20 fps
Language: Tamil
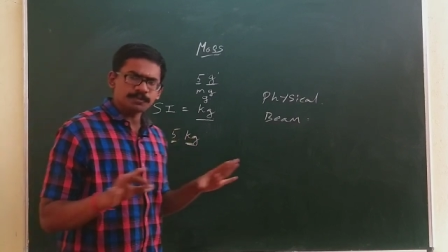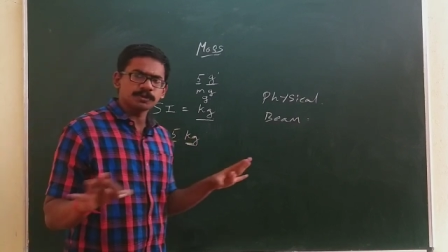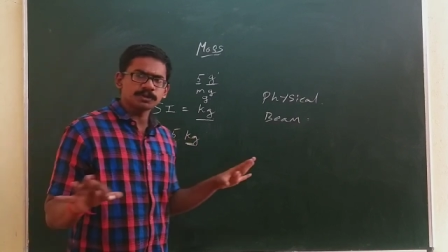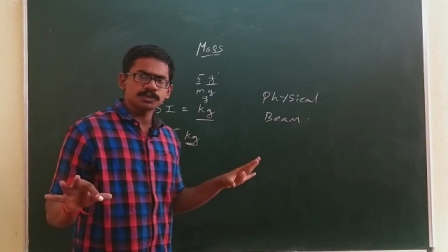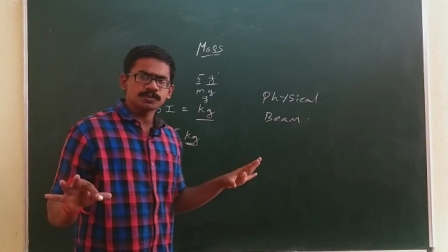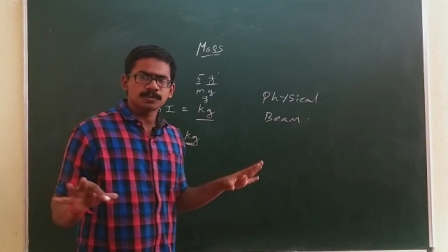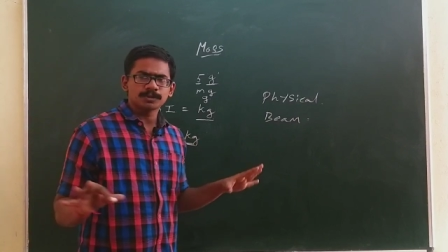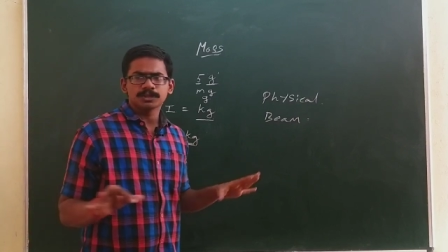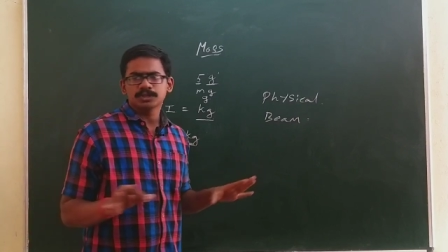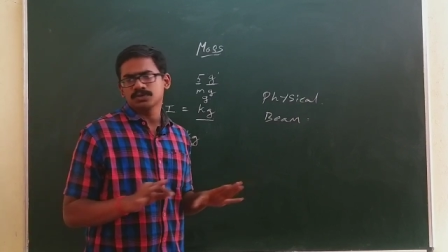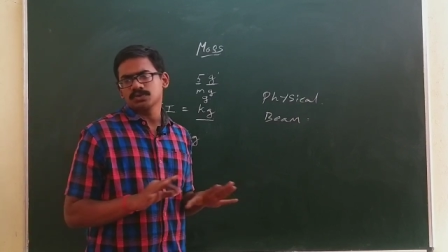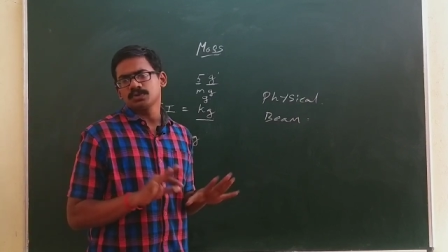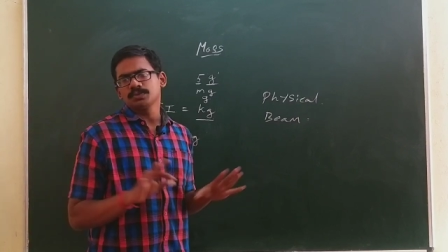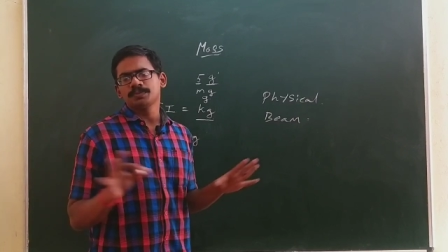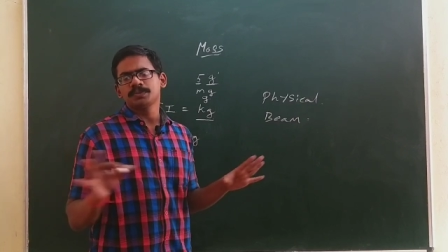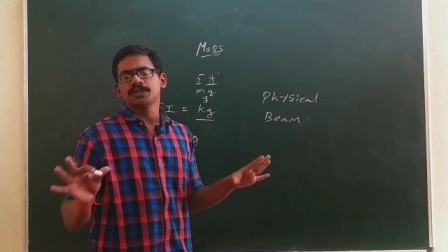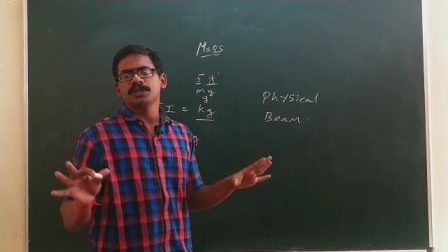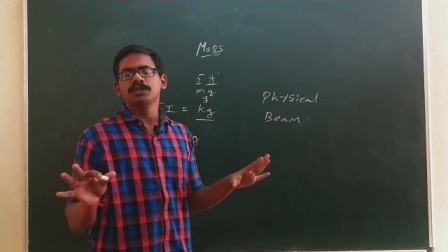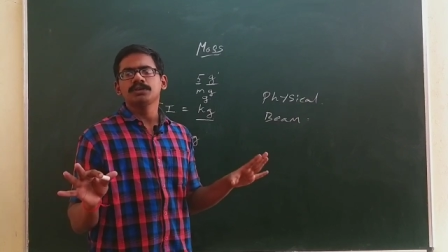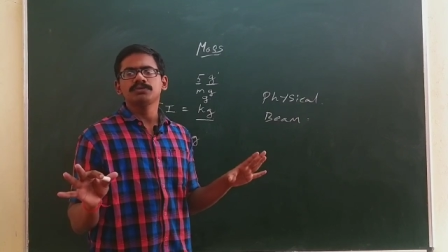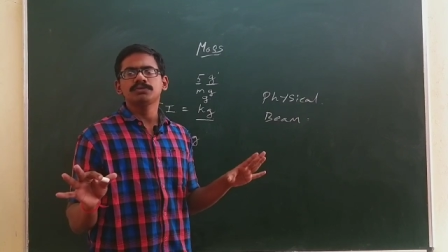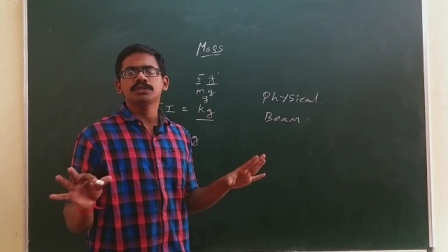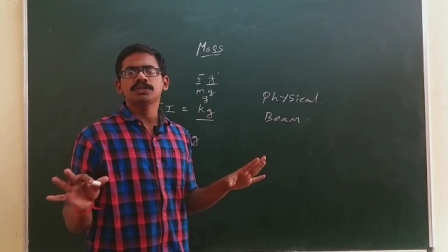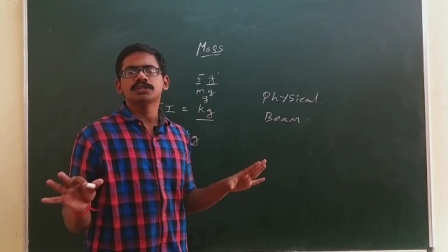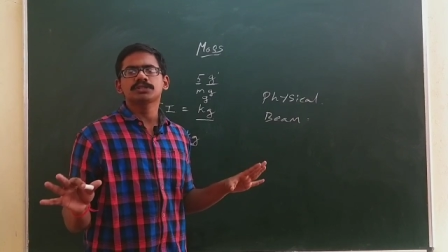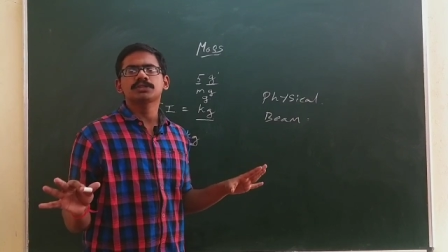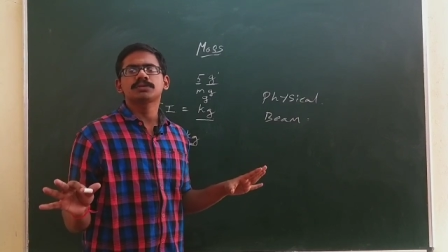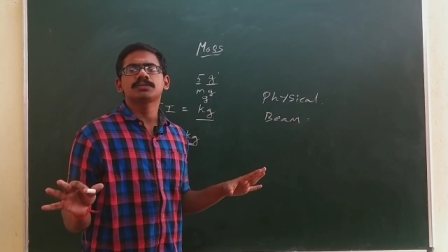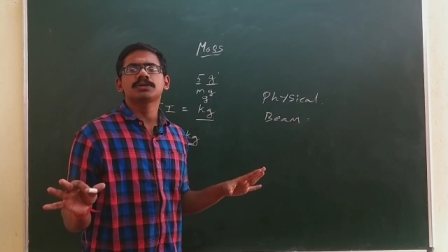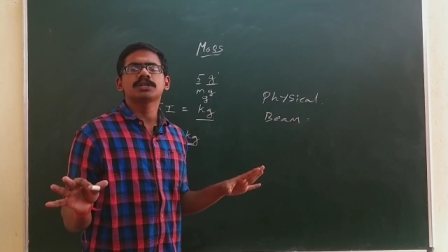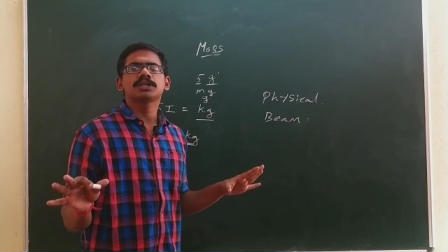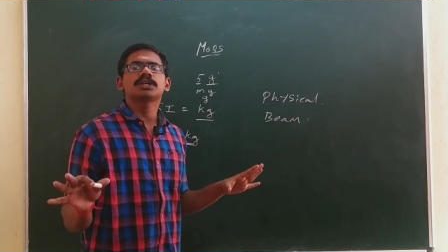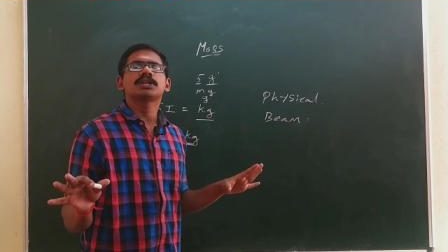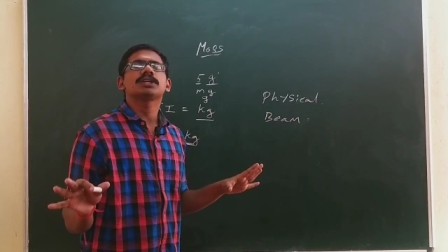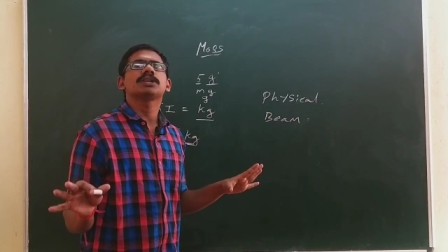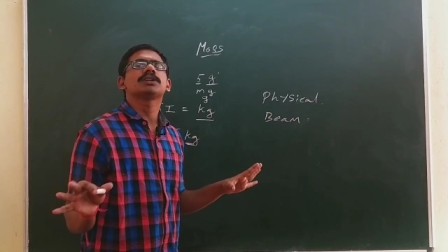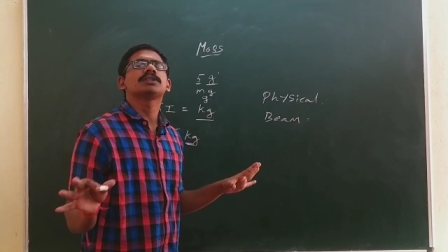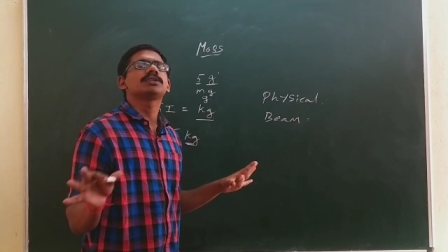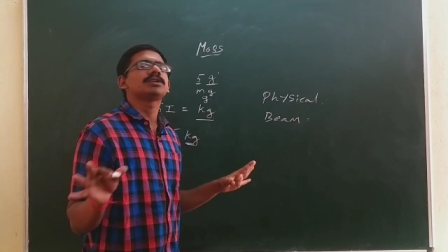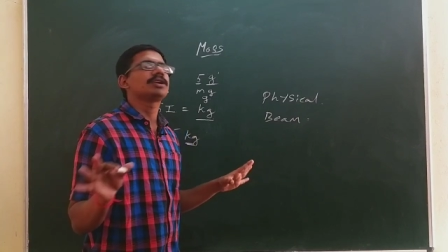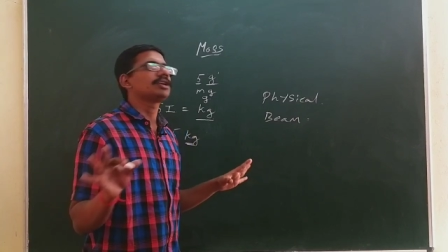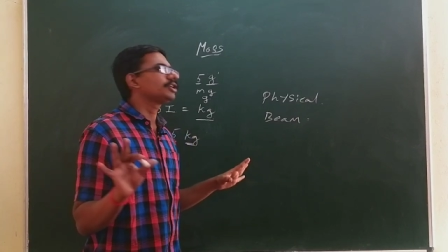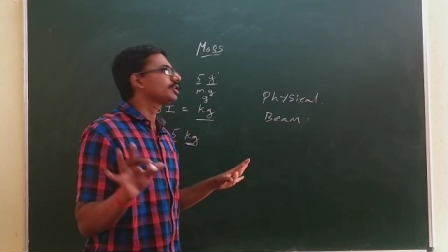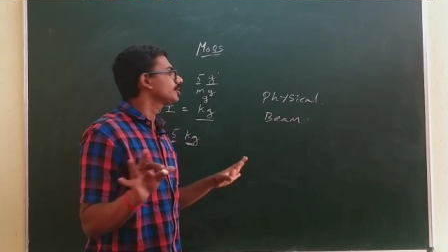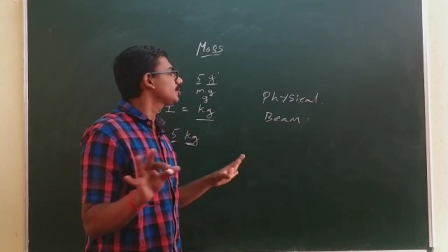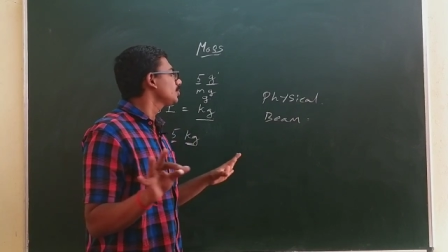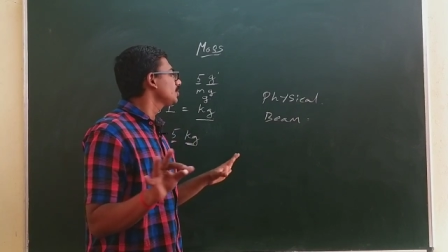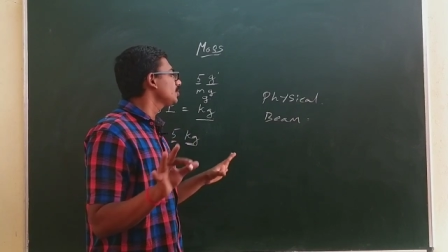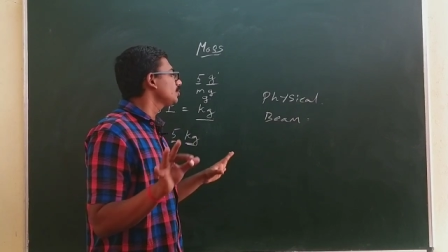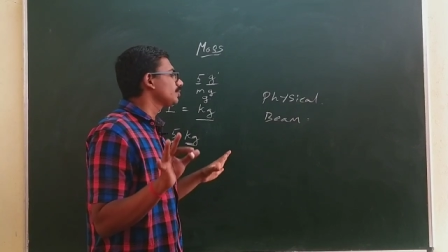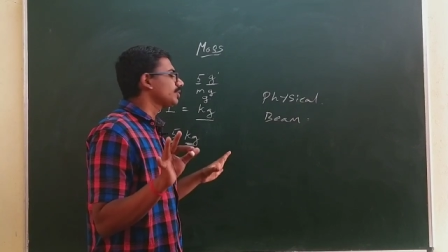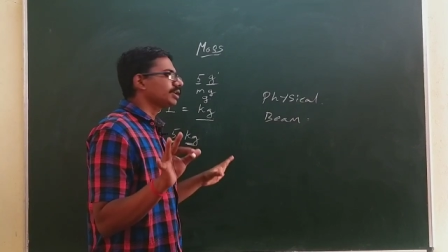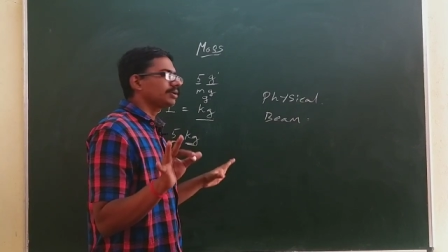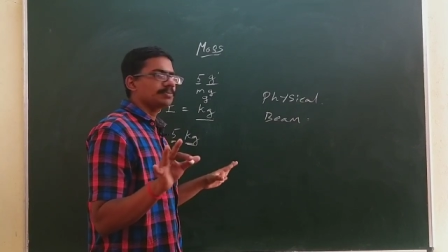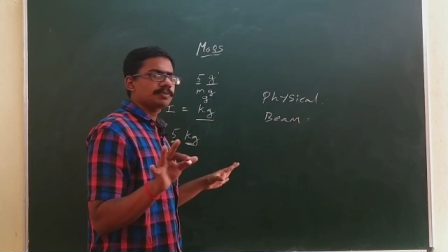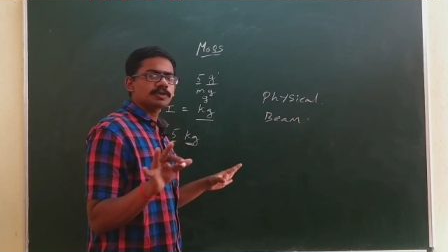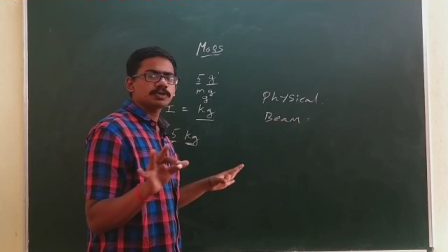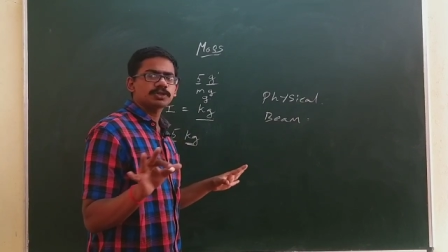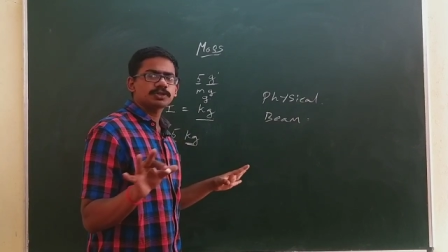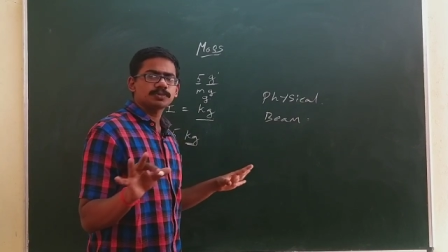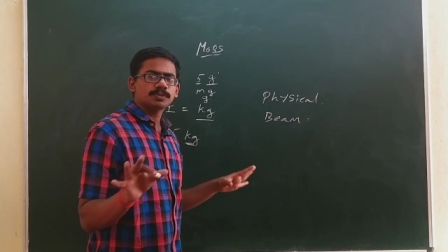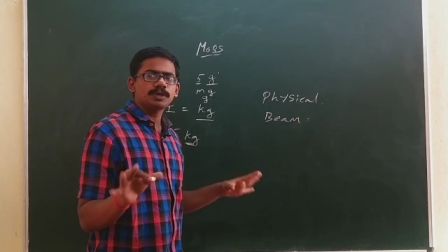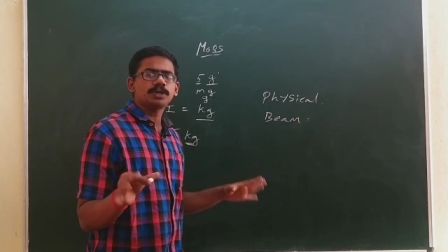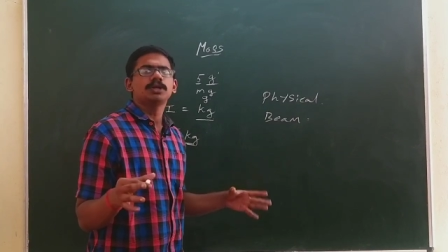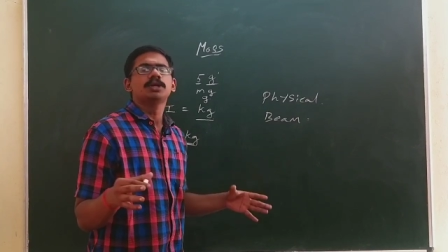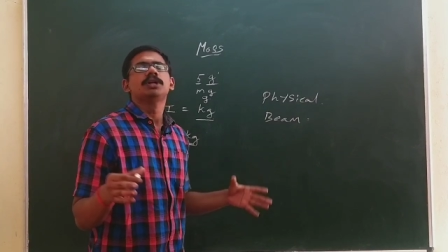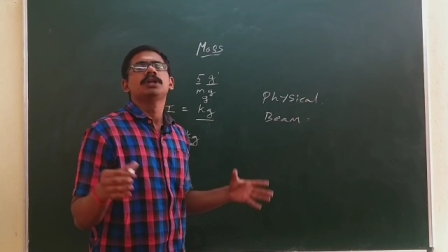பிரின்சிபல் தான் ஒன்றும் பெரிய வித்தியாசம்லாம் கிடையாது ரெண்டுக்குமே ஒரே பிரின்சிபல்